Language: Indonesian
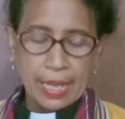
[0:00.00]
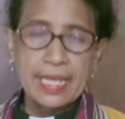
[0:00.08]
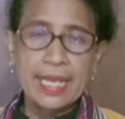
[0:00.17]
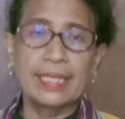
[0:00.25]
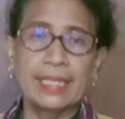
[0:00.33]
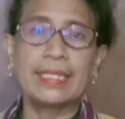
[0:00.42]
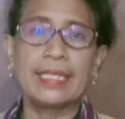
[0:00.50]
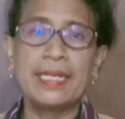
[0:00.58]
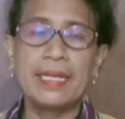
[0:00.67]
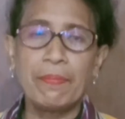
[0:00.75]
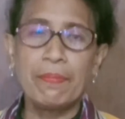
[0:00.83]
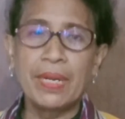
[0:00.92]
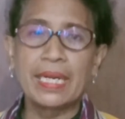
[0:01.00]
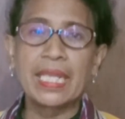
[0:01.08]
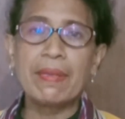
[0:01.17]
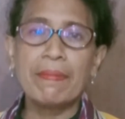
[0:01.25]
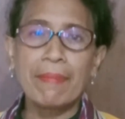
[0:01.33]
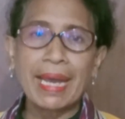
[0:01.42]
yang
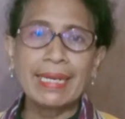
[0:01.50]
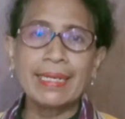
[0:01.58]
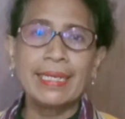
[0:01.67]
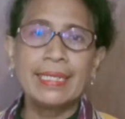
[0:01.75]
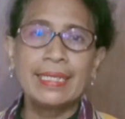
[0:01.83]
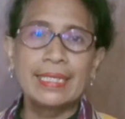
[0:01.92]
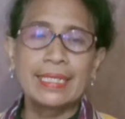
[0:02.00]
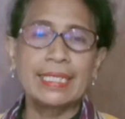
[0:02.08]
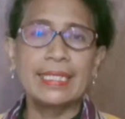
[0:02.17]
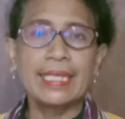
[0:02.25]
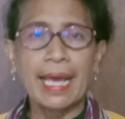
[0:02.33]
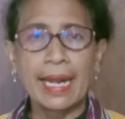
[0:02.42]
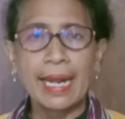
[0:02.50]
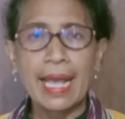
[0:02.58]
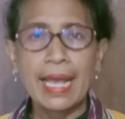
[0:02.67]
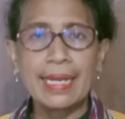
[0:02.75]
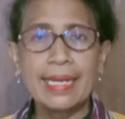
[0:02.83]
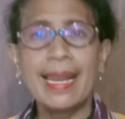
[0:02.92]
beriman
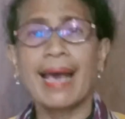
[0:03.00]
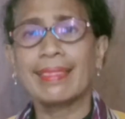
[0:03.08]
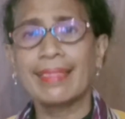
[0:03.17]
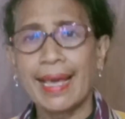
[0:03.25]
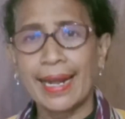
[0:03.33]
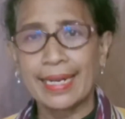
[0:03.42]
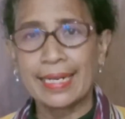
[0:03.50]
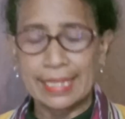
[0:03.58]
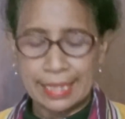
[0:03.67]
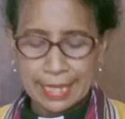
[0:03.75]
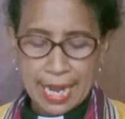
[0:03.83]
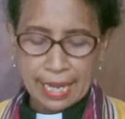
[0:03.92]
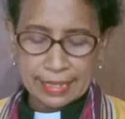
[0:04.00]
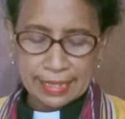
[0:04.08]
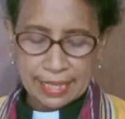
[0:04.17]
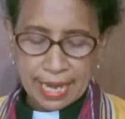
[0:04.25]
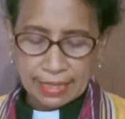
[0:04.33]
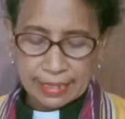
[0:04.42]
secara datar
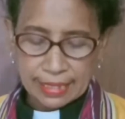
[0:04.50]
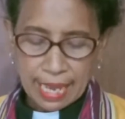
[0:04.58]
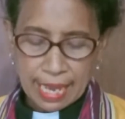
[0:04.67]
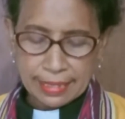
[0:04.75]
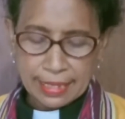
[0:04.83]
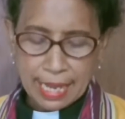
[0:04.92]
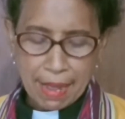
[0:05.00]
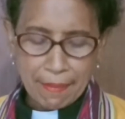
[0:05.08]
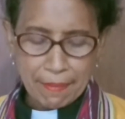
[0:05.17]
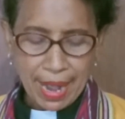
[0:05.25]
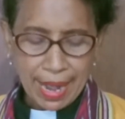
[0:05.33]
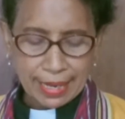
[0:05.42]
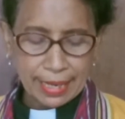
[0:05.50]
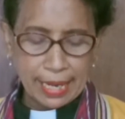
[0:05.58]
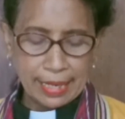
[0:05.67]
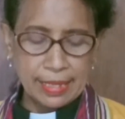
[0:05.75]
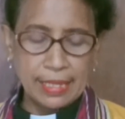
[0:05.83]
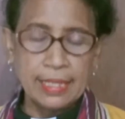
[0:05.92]
sedang-sedang saja
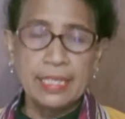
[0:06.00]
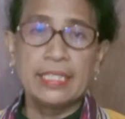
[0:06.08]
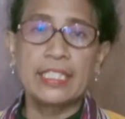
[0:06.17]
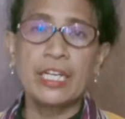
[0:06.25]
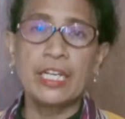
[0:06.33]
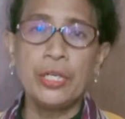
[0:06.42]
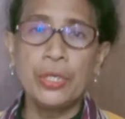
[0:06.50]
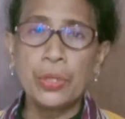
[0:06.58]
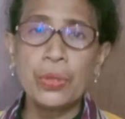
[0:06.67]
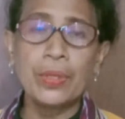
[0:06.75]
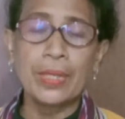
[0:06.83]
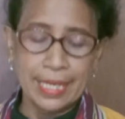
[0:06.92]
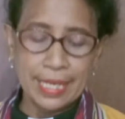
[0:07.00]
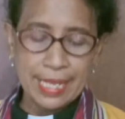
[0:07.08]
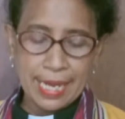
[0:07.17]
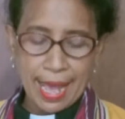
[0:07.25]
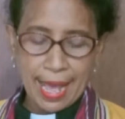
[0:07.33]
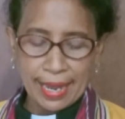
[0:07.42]
bahkan cenderung
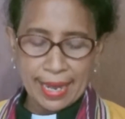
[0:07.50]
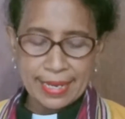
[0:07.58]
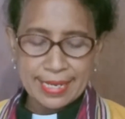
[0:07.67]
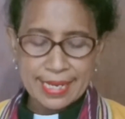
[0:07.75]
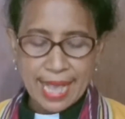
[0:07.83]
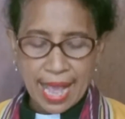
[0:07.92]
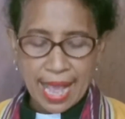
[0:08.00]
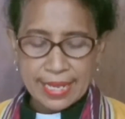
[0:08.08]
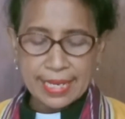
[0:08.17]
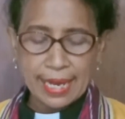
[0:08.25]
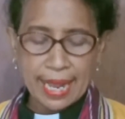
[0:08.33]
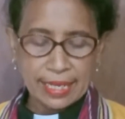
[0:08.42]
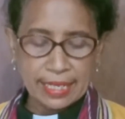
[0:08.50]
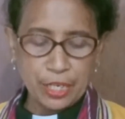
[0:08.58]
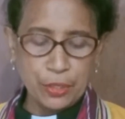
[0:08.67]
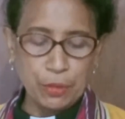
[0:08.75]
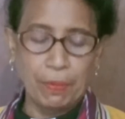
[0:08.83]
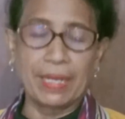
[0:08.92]
kehilangan gairah
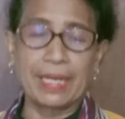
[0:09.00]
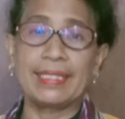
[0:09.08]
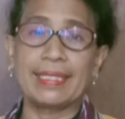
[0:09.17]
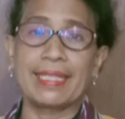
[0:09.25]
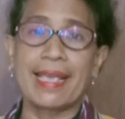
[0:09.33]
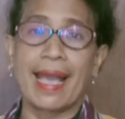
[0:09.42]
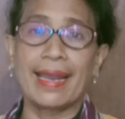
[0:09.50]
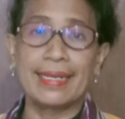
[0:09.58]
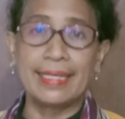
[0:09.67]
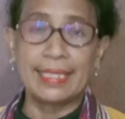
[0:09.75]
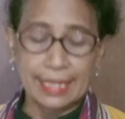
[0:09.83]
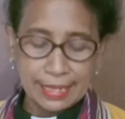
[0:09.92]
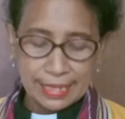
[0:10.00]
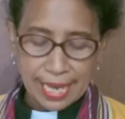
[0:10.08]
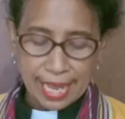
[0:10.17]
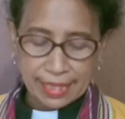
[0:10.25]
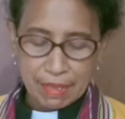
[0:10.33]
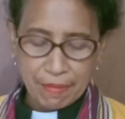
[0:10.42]
hidup Kristiani
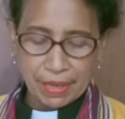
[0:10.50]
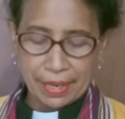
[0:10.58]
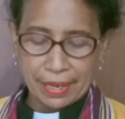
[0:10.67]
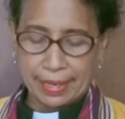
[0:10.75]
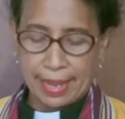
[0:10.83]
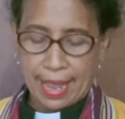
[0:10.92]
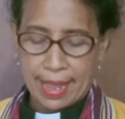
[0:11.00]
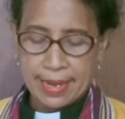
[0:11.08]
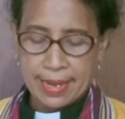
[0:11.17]
sejati mereka